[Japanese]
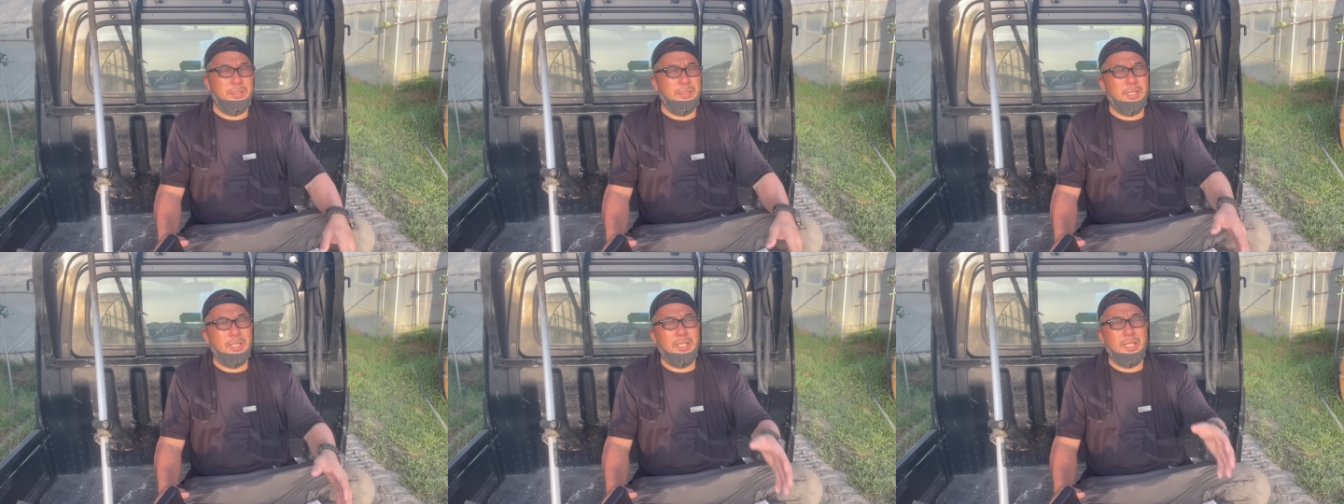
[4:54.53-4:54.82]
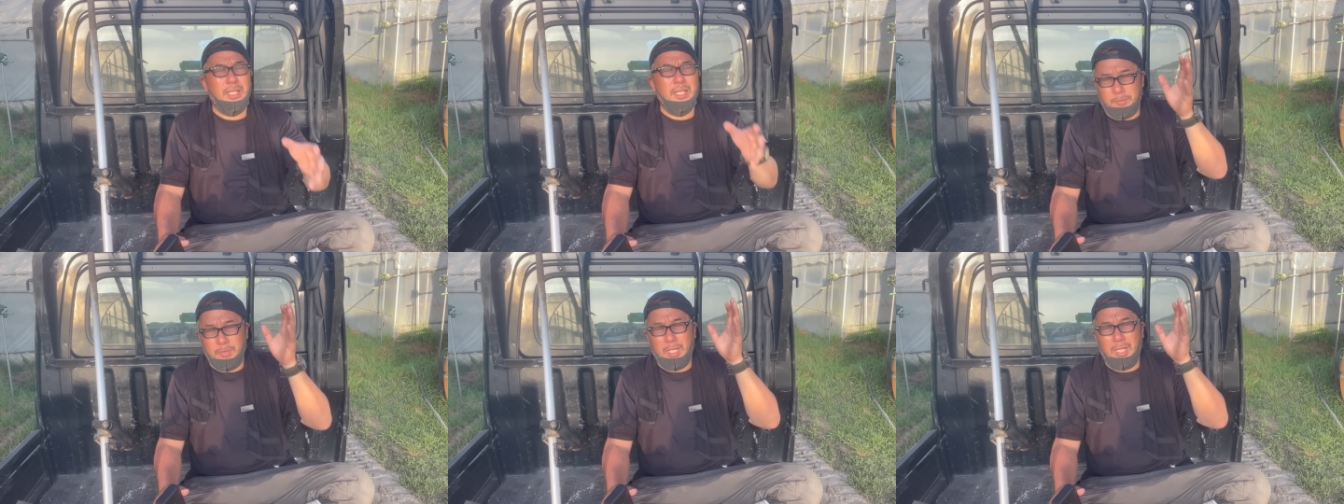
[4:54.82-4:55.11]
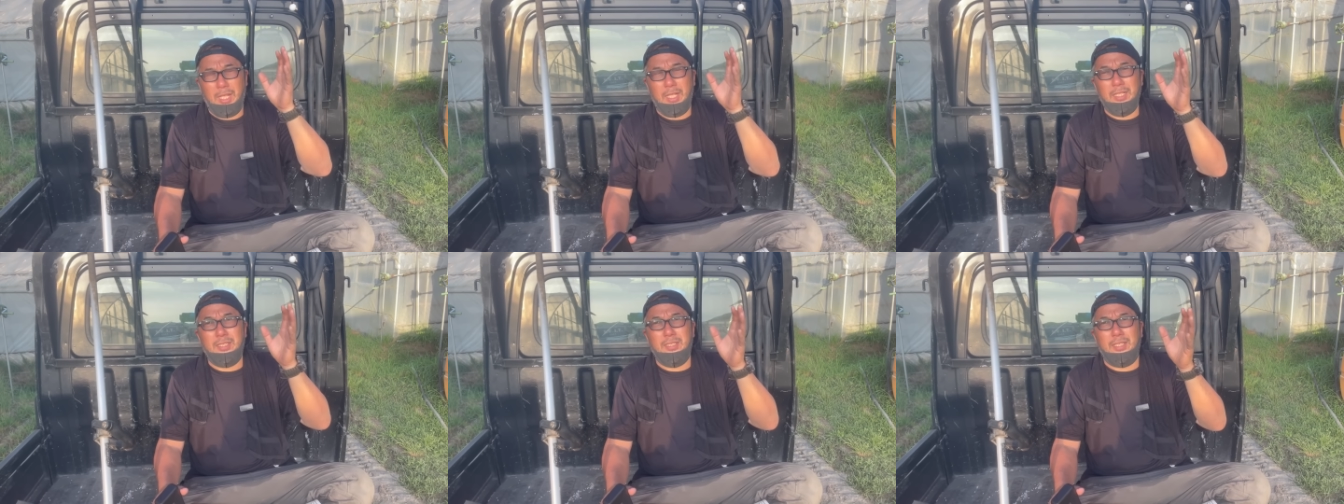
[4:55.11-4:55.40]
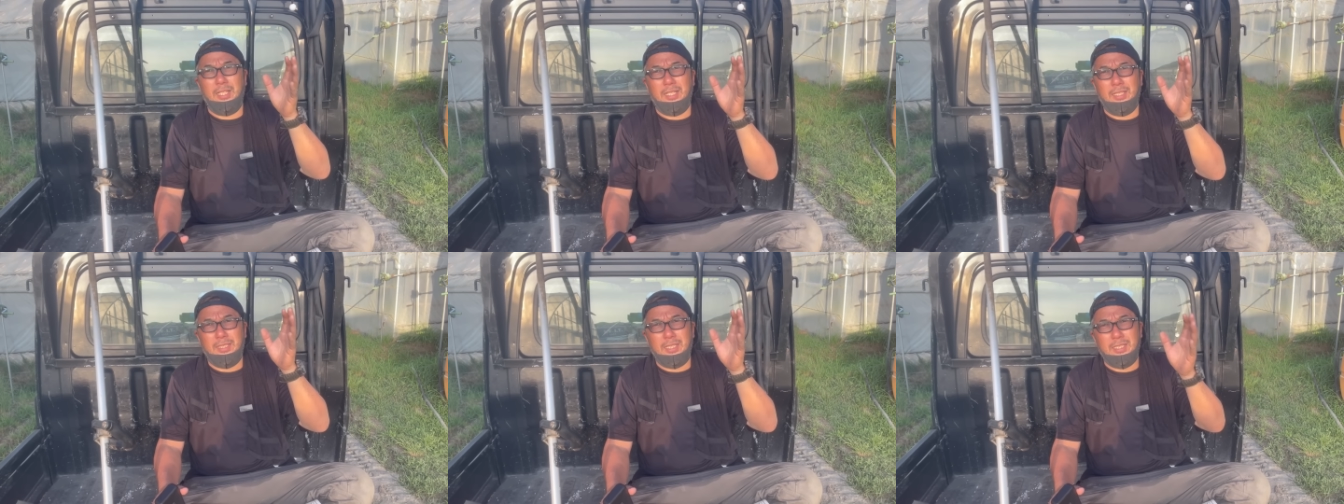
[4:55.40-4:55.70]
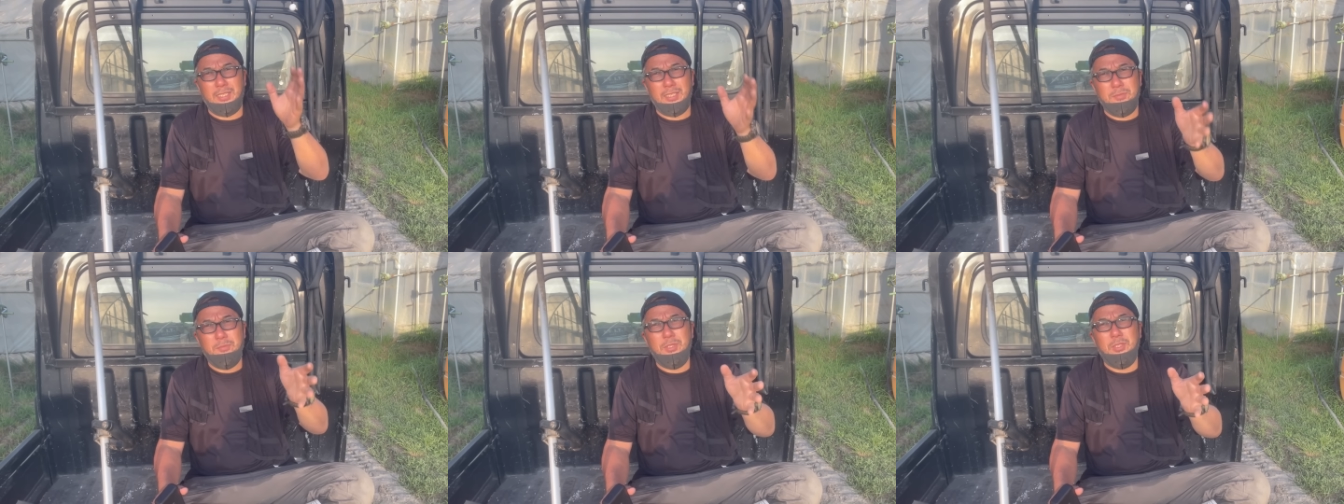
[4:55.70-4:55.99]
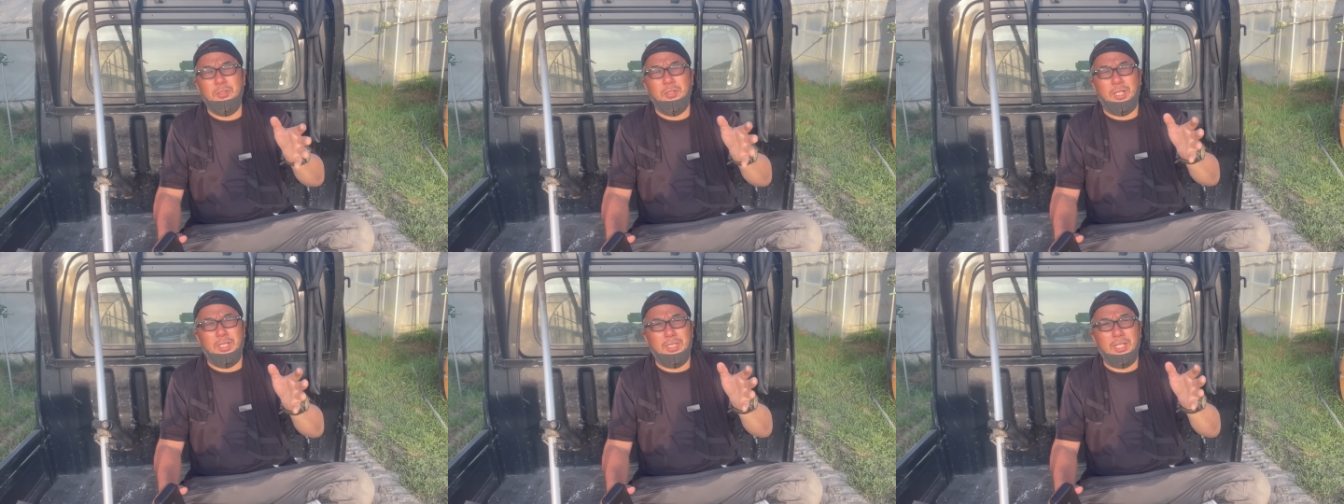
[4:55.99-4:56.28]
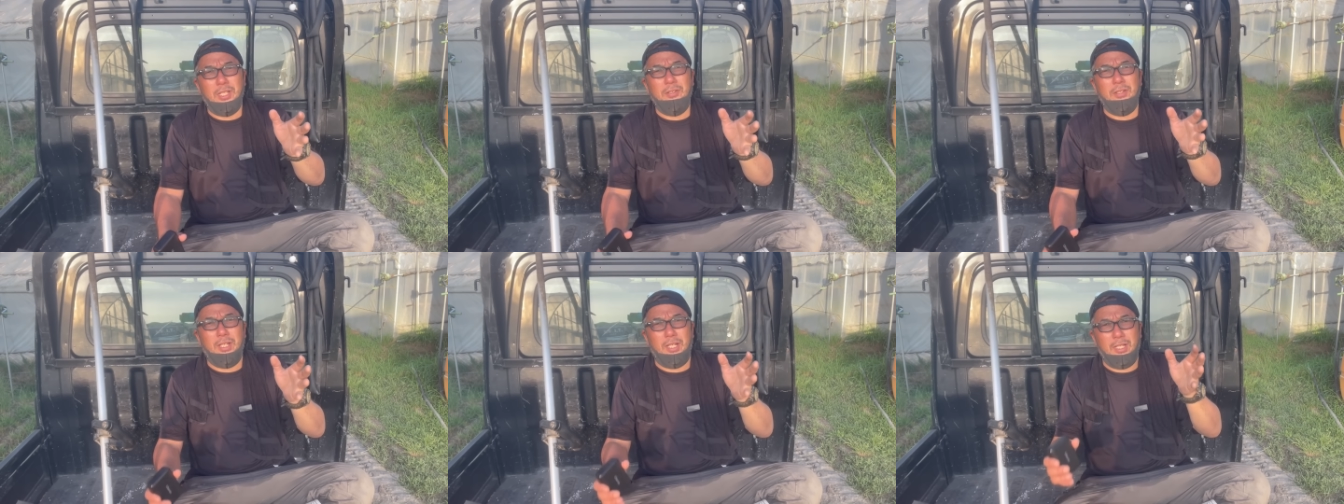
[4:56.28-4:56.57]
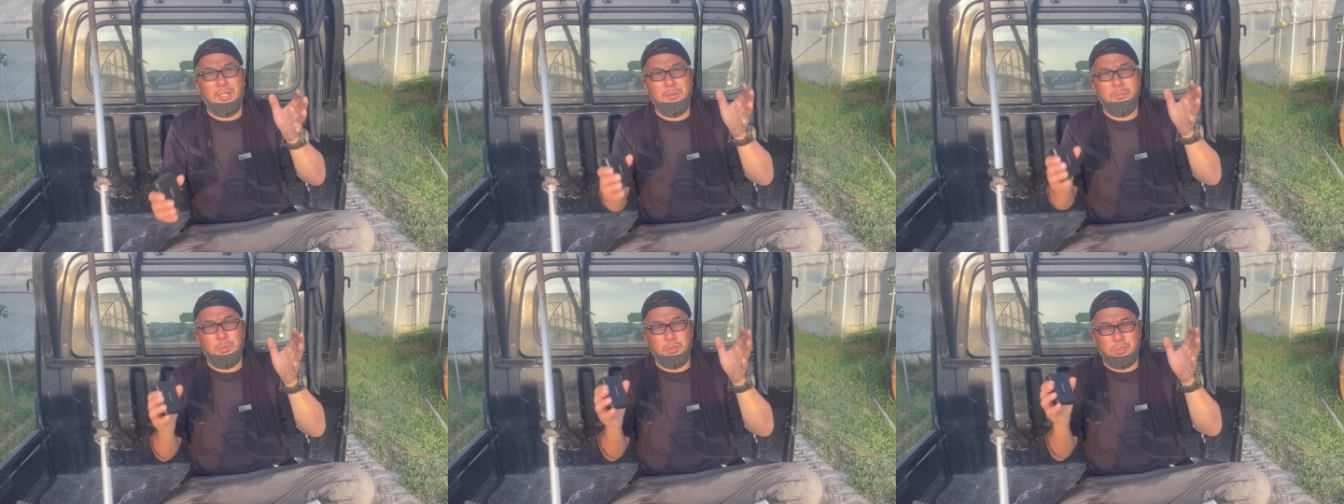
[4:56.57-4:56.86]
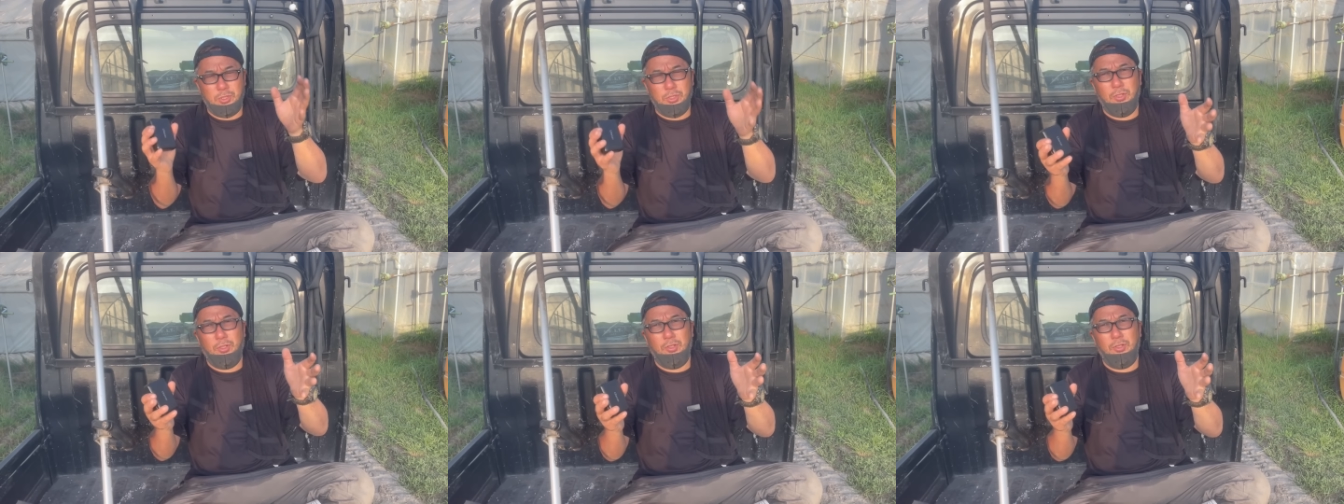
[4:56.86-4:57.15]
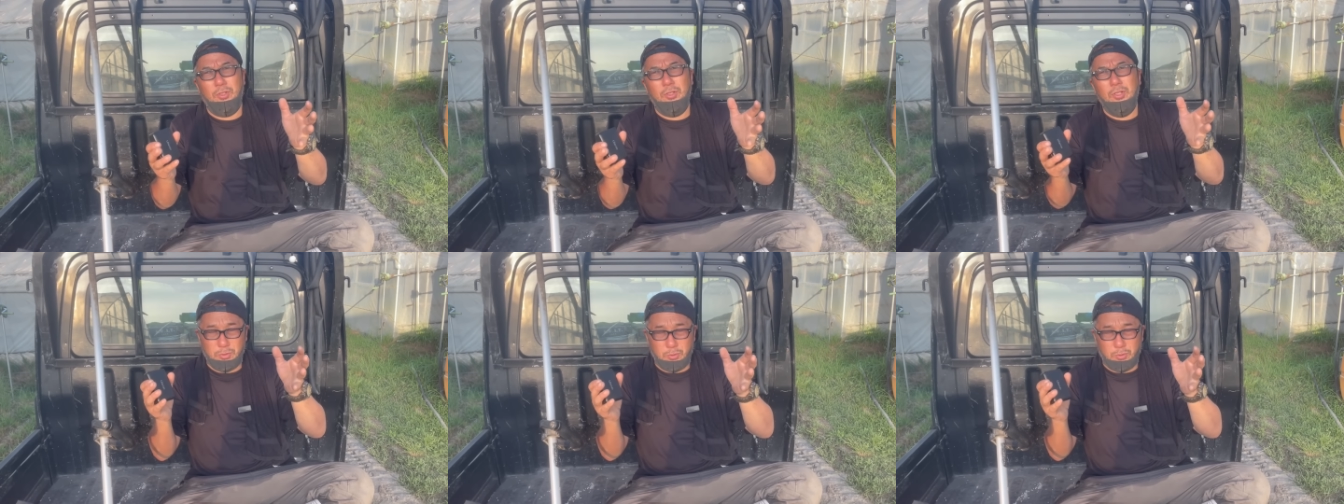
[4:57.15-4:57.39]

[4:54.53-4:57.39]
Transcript: で秋高田市民の方はもちろん